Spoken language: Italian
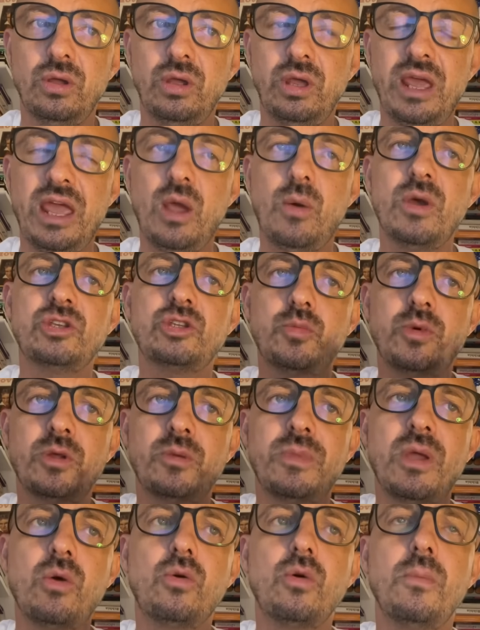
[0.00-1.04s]
E questo per
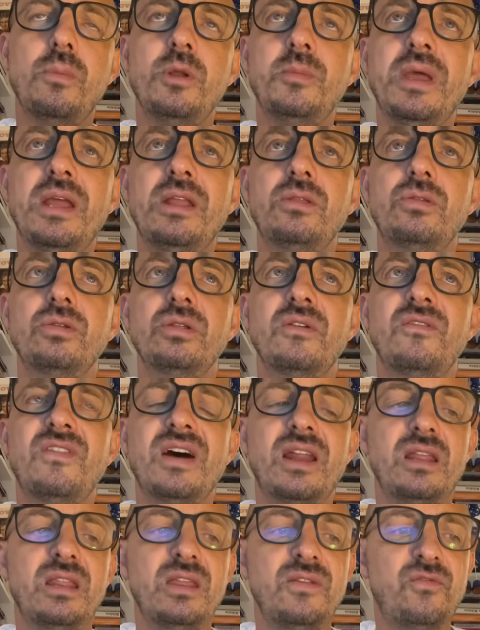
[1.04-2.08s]
me è un complimento da
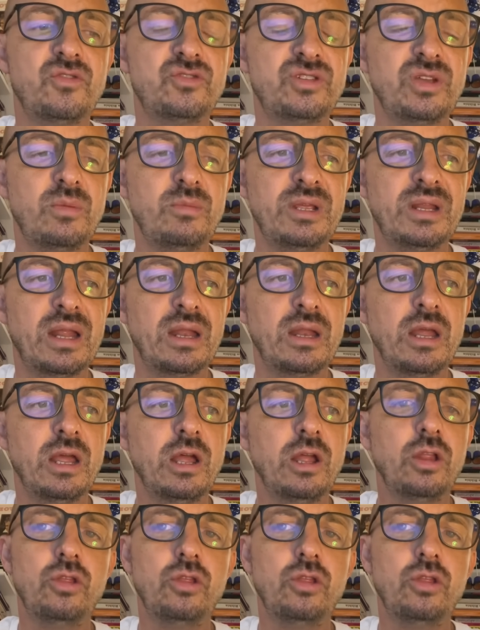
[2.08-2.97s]
fare ai tifosi del Milan.